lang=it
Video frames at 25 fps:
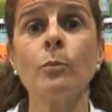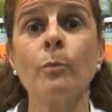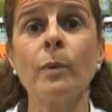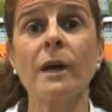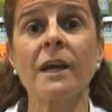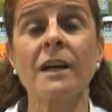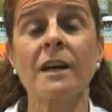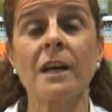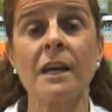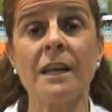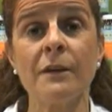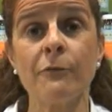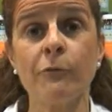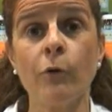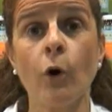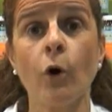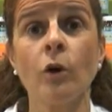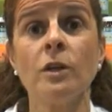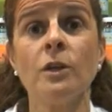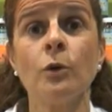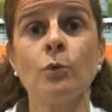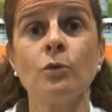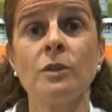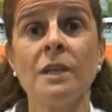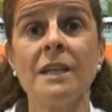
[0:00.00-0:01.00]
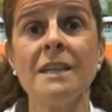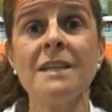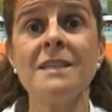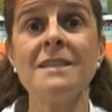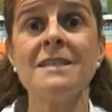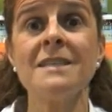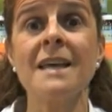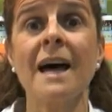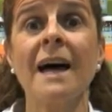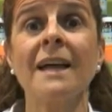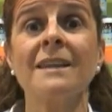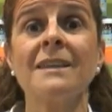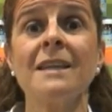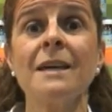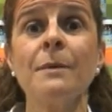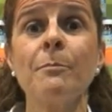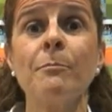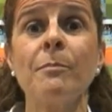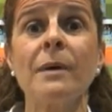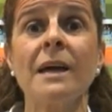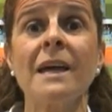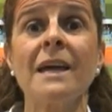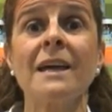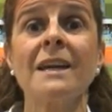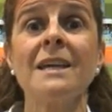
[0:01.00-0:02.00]
per le foglie utilizzate
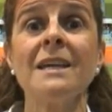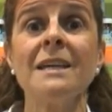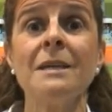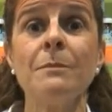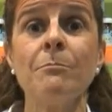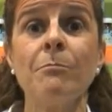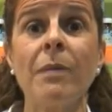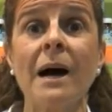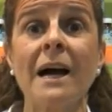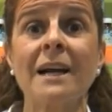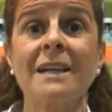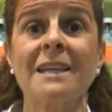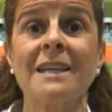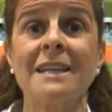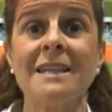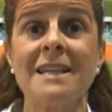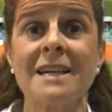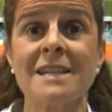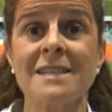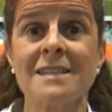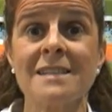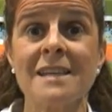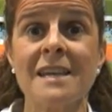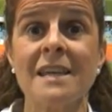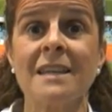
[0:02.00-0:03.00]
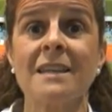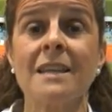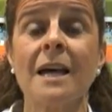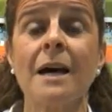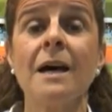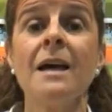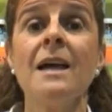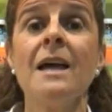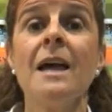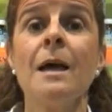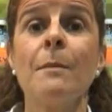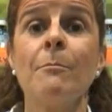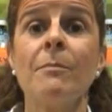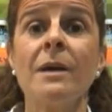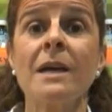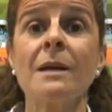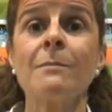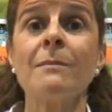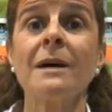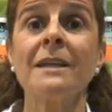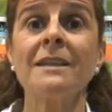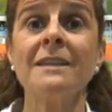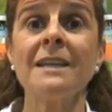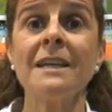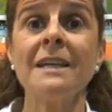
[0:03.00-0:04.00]
per i bacchi da seta seta per
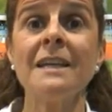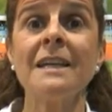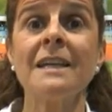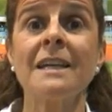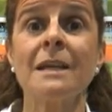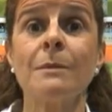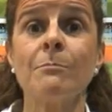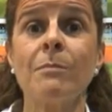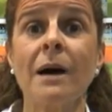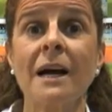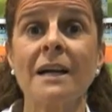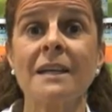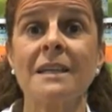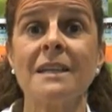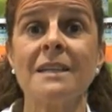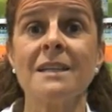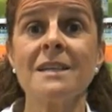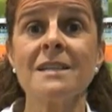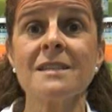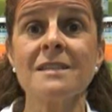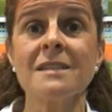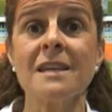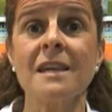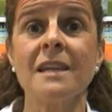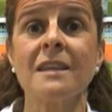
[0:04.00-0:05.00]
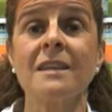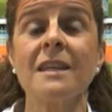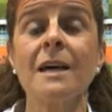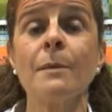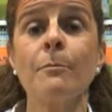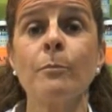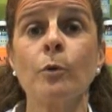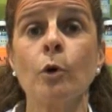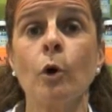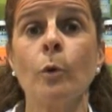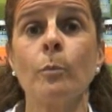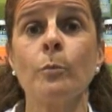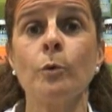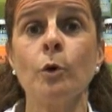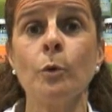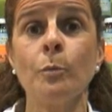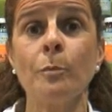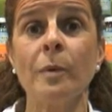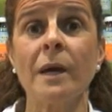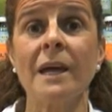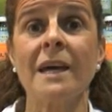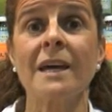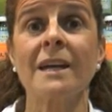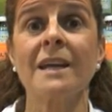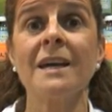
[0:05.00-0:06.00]
mantenere i bacchi da seta proprio
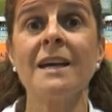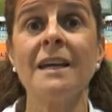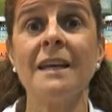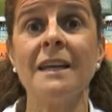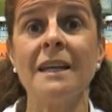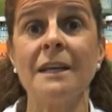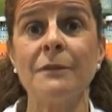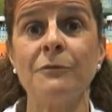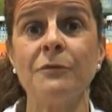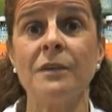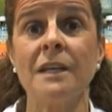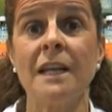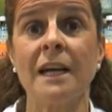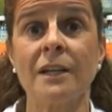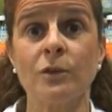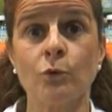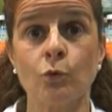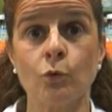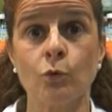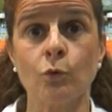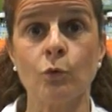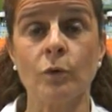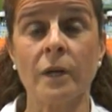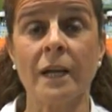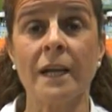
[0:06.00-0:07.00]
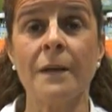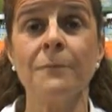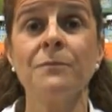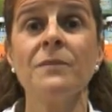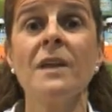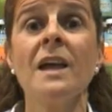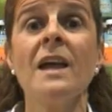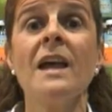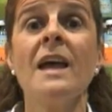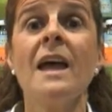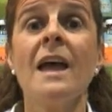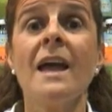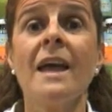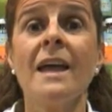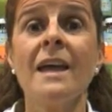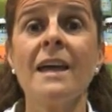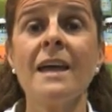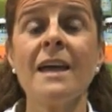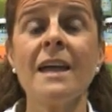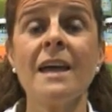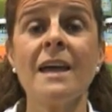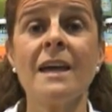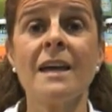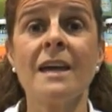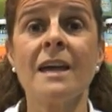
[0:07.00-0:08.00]
per le filature
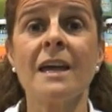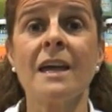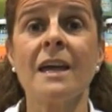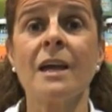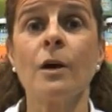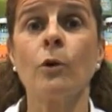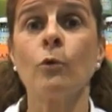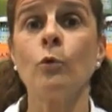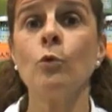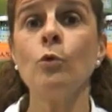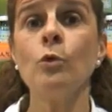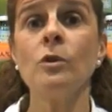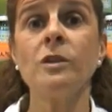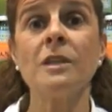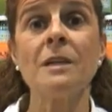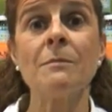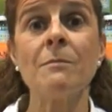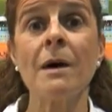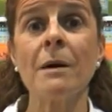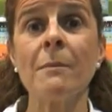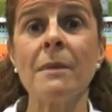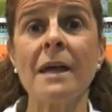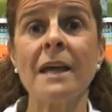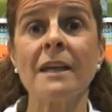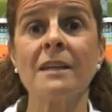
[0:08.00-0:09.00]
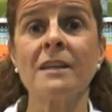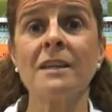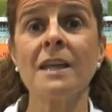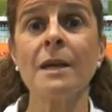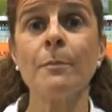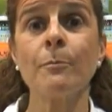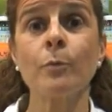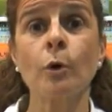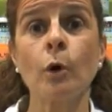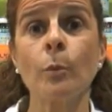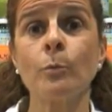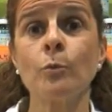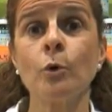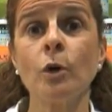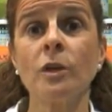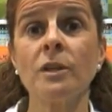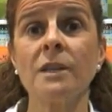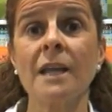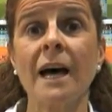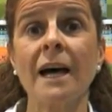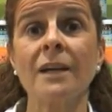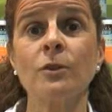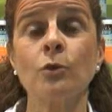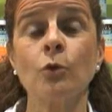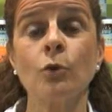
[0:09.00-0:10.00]
e eh, ultimamente è proprio
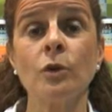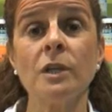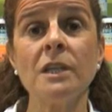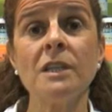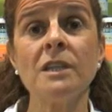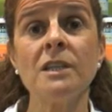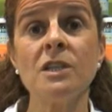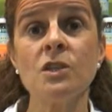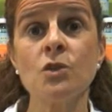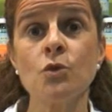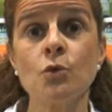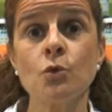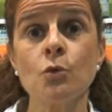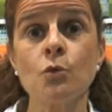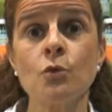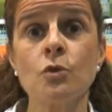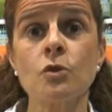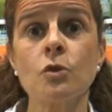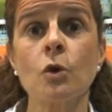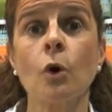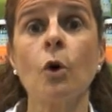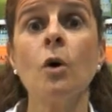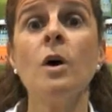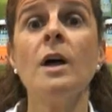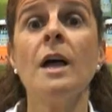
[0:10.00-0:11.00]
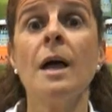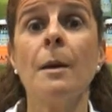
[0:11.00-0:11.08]
andato in disuso